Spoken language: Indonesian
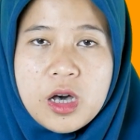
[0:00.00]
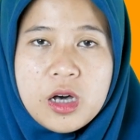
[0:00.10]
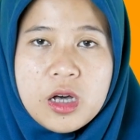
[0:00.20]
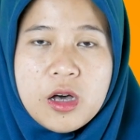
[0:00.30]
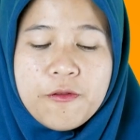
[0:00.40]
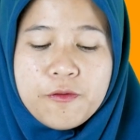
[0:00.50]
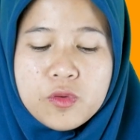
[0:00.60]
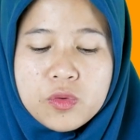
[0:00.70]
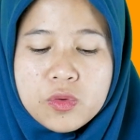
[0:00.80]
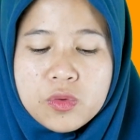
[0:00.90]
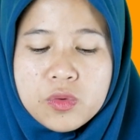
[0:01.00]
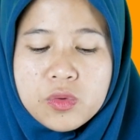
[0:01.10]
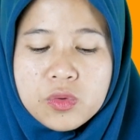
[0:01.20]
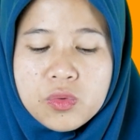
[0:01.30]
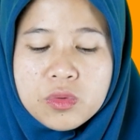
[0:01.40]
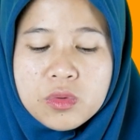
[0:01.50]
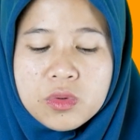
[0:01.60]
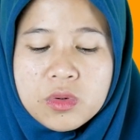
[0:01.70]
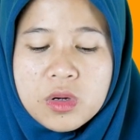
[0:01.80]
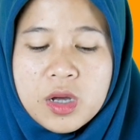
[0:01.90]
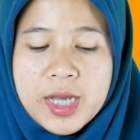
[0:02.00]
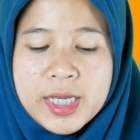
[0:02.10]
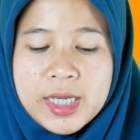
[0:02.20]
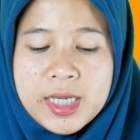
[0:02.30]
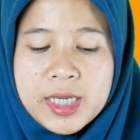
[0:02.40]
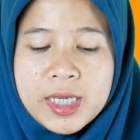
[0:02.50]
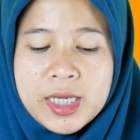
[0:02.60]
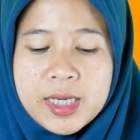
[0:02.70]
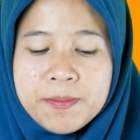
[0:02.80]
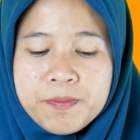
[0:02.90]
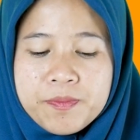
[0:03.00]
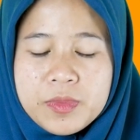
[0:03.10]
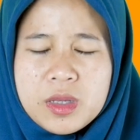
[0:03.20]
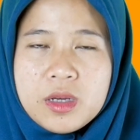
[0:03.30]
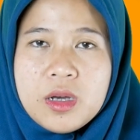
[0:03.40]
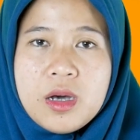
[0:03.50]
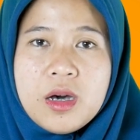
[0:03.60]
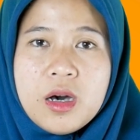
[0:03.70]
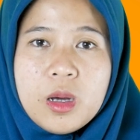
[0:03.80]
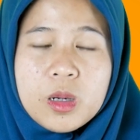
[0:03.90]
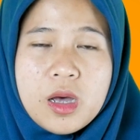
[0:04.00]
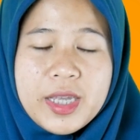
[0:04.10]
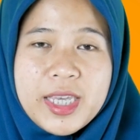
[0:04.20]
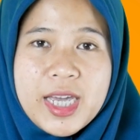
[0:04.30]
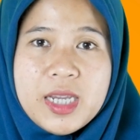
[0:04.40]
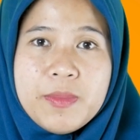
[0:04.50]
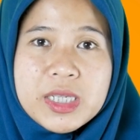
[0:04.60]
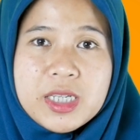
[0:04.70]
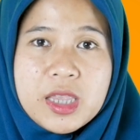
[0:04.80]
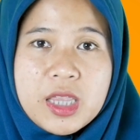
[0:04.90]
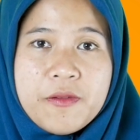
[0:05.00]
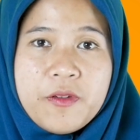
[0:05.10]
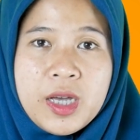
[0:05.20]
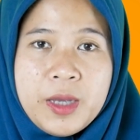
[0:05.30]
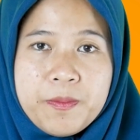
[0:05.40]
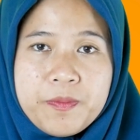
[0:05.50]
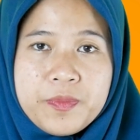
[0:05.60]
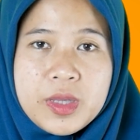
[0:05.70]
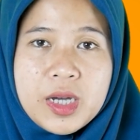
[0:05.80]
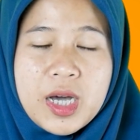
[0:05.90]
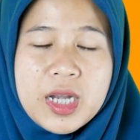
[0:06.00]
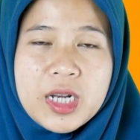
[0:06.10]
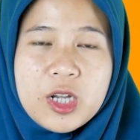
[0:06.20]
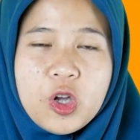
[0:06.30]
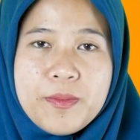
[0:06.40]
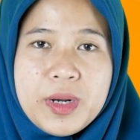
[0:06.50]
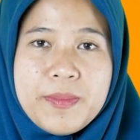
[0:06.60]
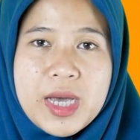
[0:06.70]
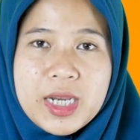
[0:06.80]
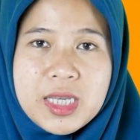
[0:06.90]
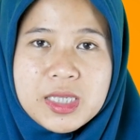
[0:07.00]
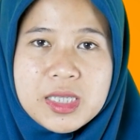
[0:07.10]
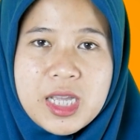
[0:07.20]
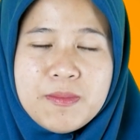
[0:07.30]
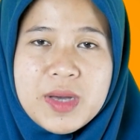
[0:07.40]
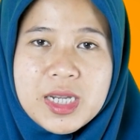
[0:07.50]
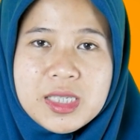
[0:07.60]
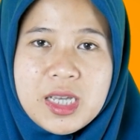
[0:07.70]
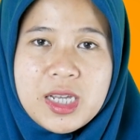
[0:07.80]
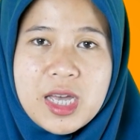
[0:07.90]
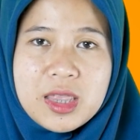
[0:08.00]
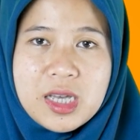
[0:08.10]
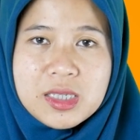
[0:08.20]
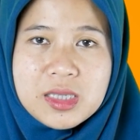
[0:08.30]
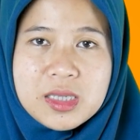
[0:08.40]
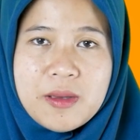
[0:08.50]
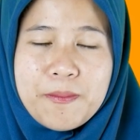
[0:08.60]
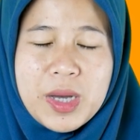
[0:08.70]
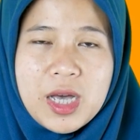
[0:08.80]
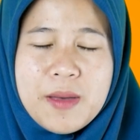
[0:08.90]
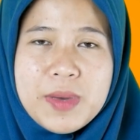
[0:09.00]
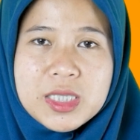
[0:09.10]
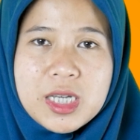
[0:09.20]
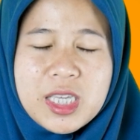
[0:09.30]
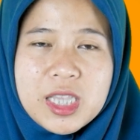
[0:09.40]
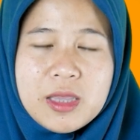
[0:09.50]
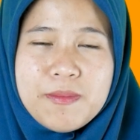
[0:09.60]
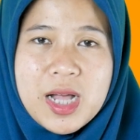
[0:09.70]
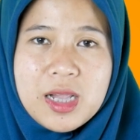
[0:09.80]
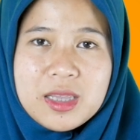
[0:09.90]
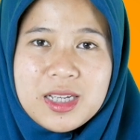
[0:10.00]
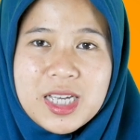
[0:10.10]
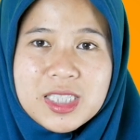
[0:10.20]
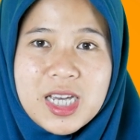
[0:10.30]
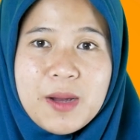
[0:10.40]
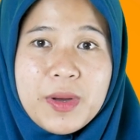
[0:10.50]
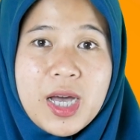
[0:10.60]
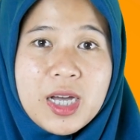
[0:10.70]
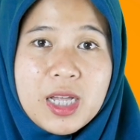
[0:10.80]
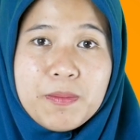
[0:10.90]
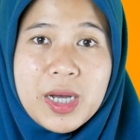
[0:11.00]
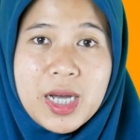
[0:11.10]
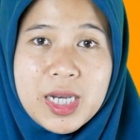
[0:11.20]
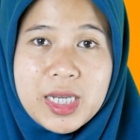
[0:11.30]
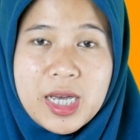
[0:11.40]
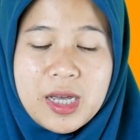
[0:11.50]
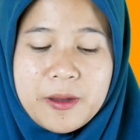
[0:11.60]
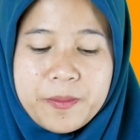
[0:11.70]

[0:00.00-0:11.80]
Ghafurur rahim Roknya dibaca tafkhim karena rok berbaris dan barisnya di atas maka bacanya tebal dengan cara mengangkat pangkal lidah.